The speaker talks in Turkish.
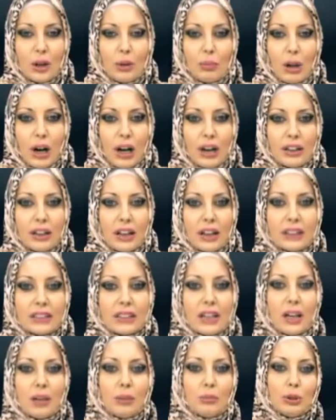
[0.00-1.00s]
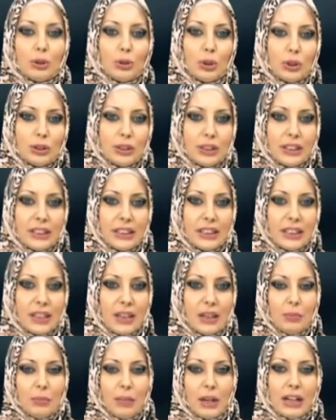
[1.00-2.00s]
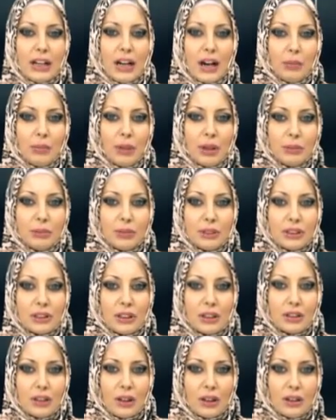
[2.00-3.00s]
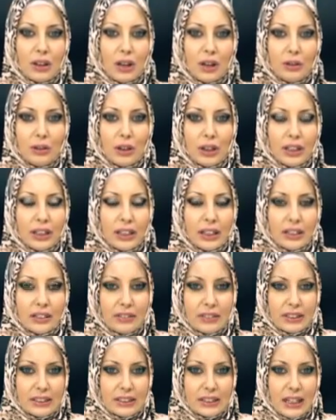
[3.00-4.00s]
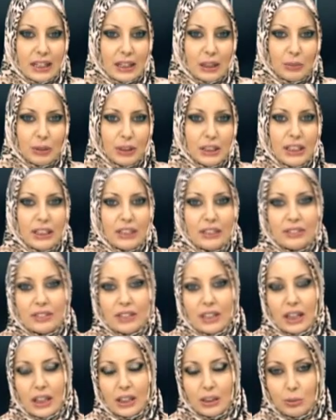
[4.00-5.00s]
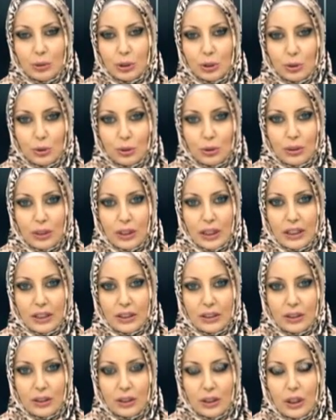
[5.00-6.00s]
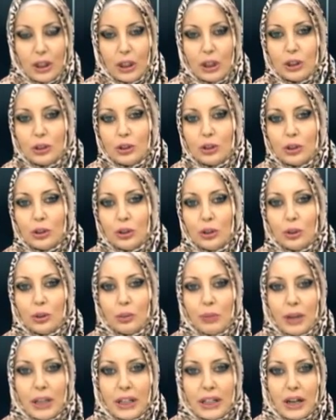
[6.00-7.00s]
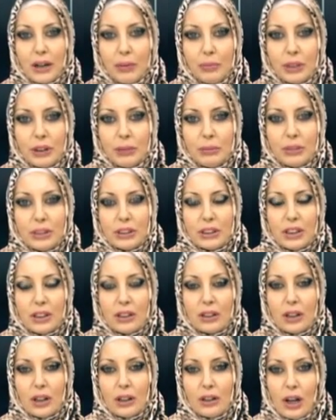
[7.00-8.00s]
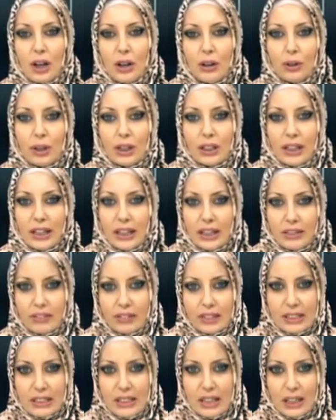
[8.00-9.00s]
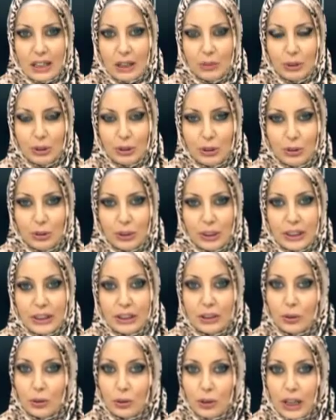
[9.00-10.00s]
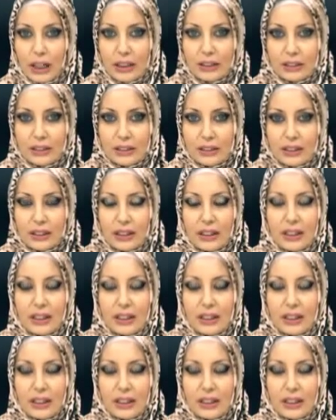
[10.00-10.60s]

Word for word: Bağnazlar bu sözleriyle Peygamberimiz sallallahu aleyhi ve selleme de iftira etmiş olurlar. Çünkü Peygamberimiz sallallahu aleyhi ve sellemin sünneti Kur'an'dır.